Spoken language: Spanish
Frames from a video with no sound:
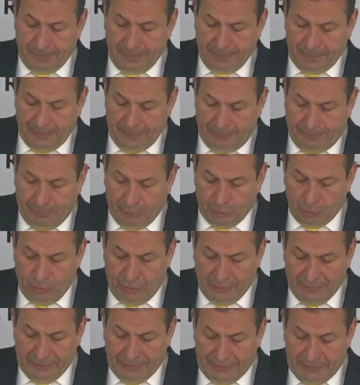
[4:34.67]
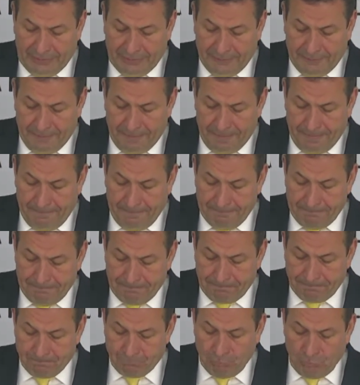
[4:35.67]
por no haber
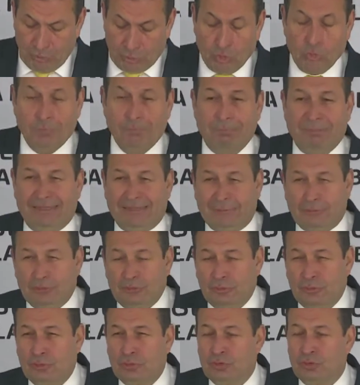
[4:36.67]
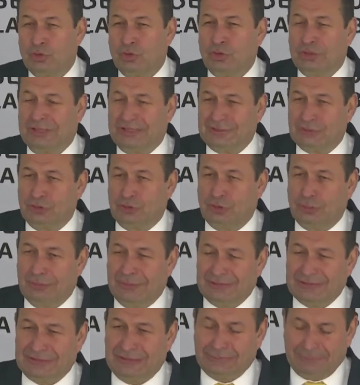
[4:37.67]
mm, cumplido con las normas
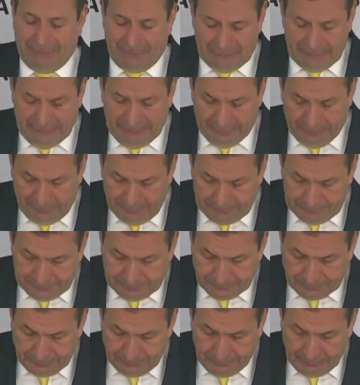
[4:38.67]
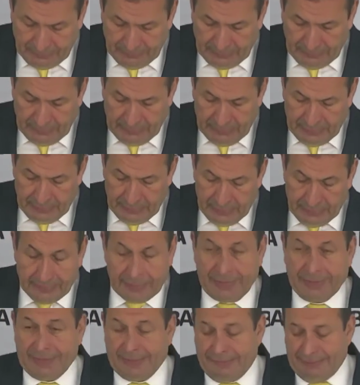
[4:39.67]
del partido, que
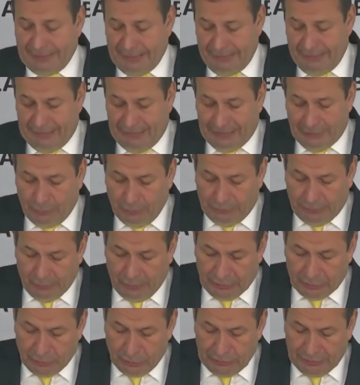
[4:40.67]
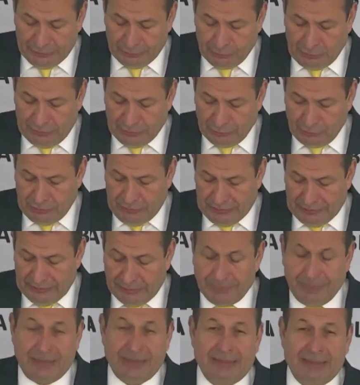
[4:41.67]
debería haber acudido al Congreso Nacional del
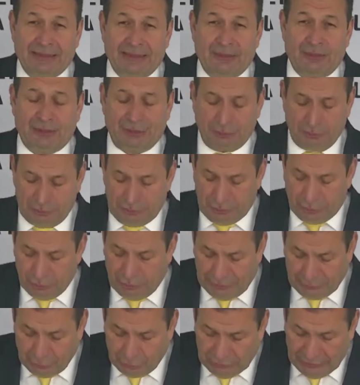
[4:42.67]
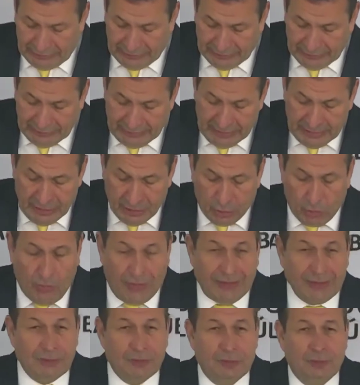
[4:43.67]
PRD o al Consejo Nacional,
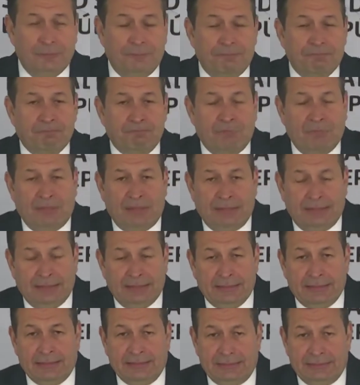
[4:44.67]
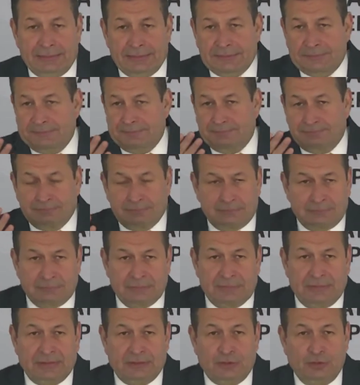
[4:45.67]
cuando eh,
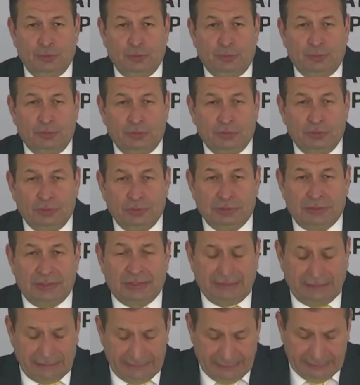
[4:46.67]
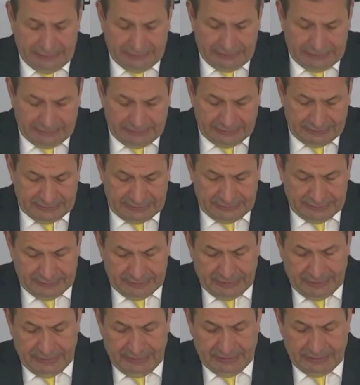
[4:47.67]
el grupo de dirigentes
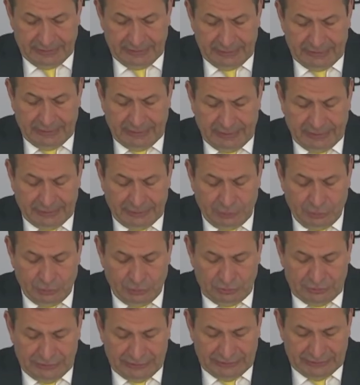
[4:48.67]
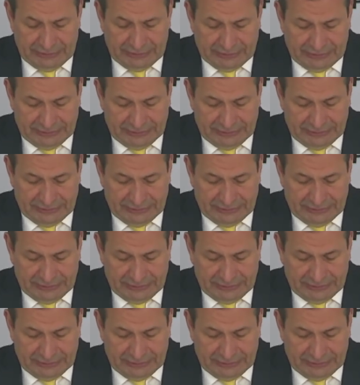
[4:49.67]
del entonces,